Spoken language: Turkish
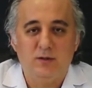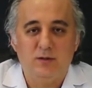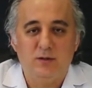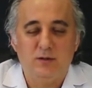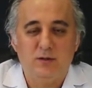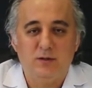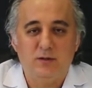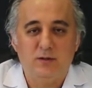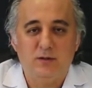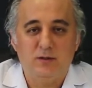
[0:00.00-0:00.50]
E,
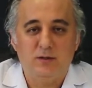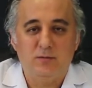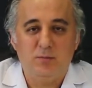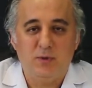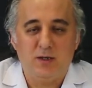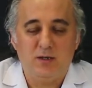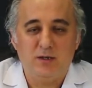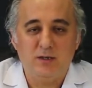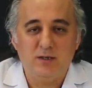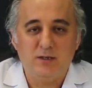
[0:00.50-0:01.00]

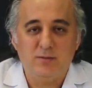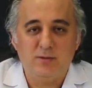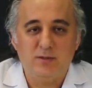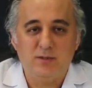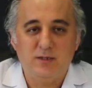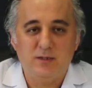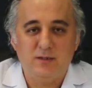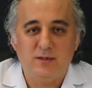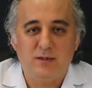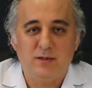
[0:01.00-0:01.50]

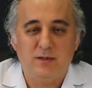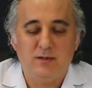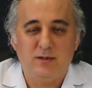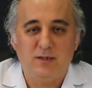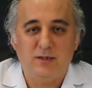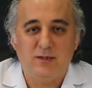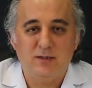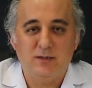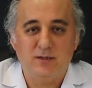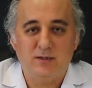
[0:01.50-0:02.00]
mekanizması ise
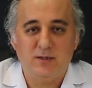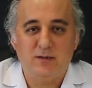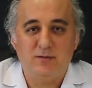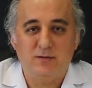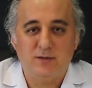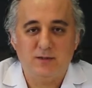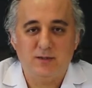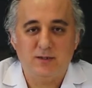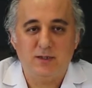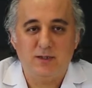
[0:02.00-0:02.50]
testis
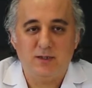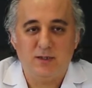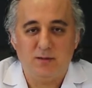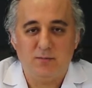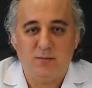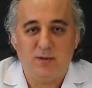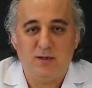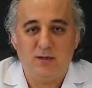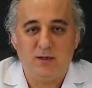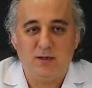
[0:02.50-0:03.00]
çevresindeki
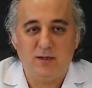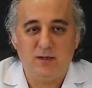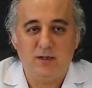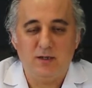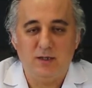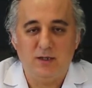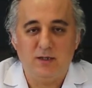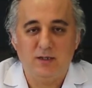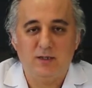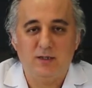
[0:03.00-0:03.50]
damarlarda
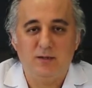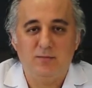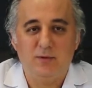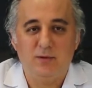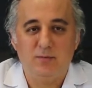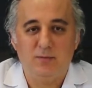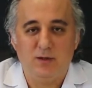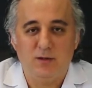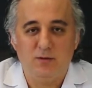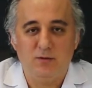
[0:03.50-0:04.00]

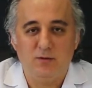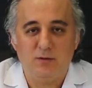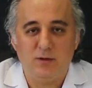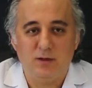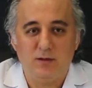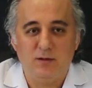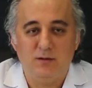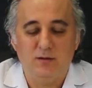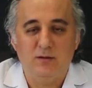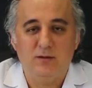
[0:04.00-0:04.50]
genişlemeye bağlı
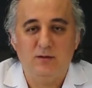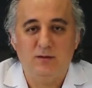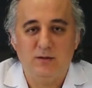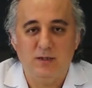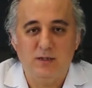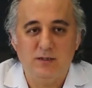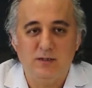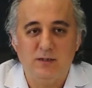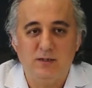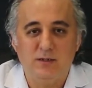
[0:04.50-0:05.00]
olarak
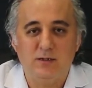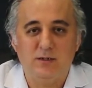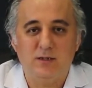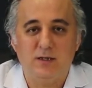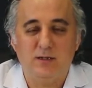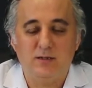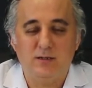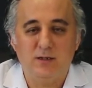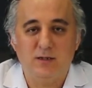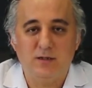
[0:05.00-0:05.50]
testis
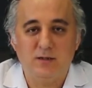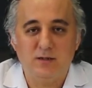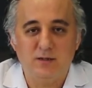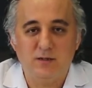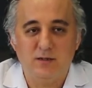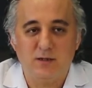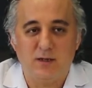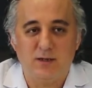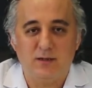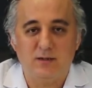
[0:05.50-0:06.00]
içerisindeki
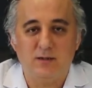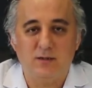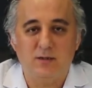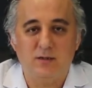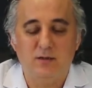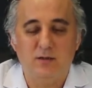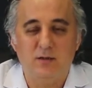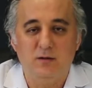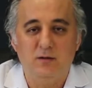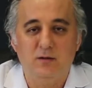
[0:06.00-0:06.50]
ısı
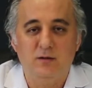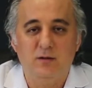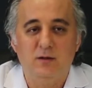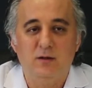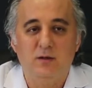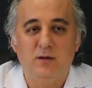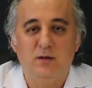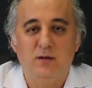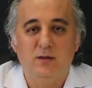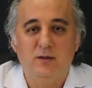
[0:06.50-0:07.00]
artışının
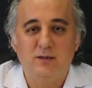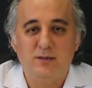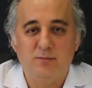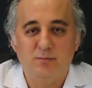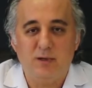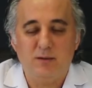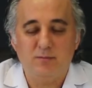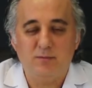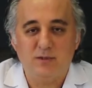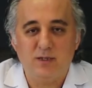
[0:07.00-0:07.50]

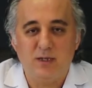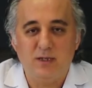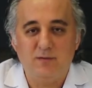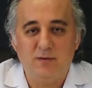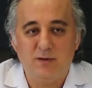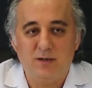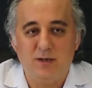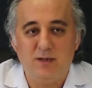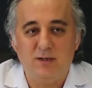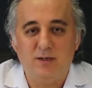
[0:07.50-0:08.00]
sperm
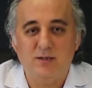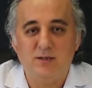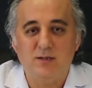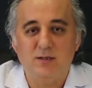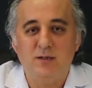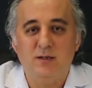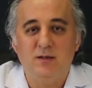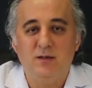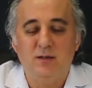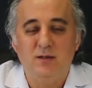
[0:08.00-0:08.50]
sayı ve
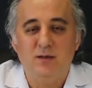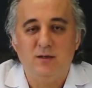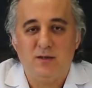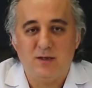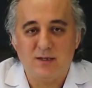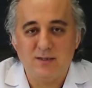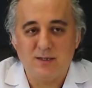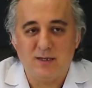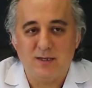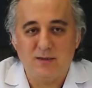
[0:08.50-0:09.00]
kalitesini
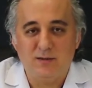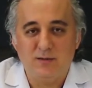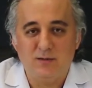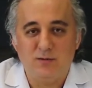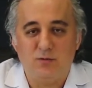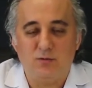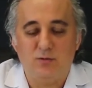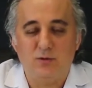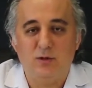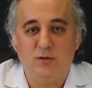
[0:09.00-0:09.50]

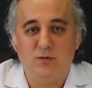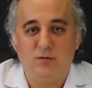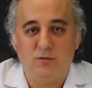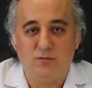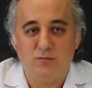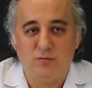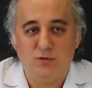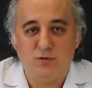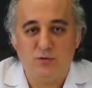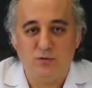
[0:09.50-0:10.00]
azalttığı ortaya
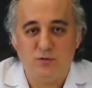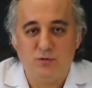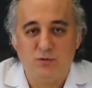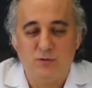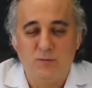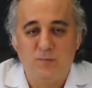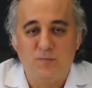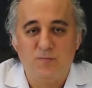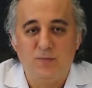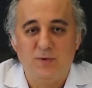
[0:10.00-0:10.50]
konmuştur.